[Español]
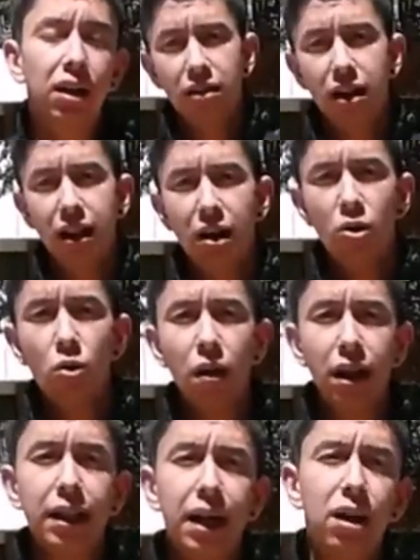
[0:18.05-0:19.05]
Se han dado
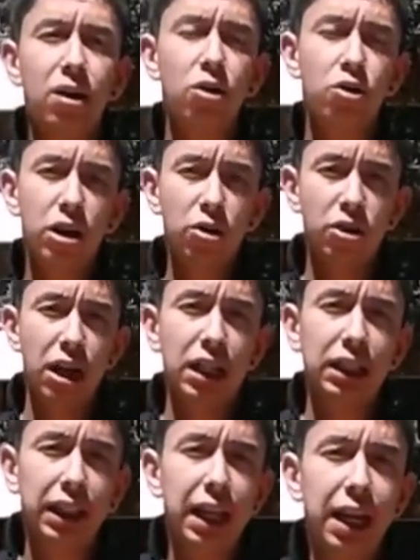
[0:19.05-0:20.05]
cuenta, los giros a la
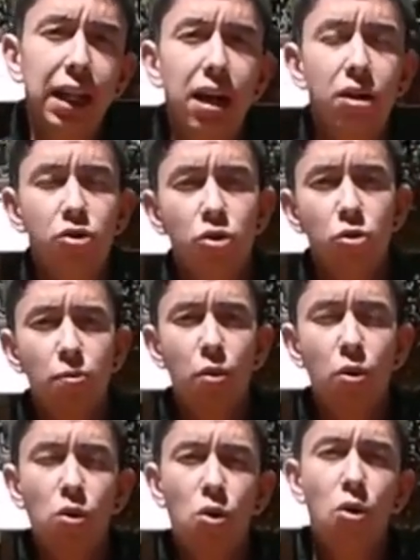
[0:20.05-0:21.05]
izquierda son un
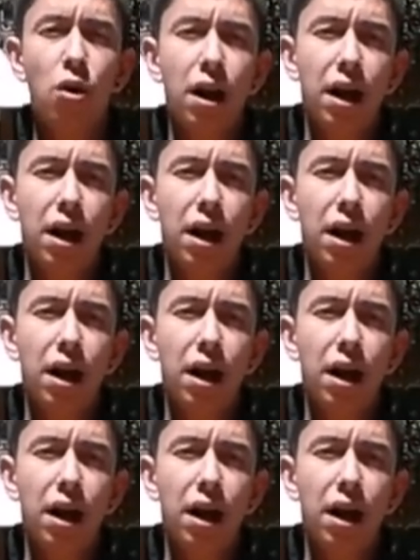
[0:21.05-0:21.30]
poco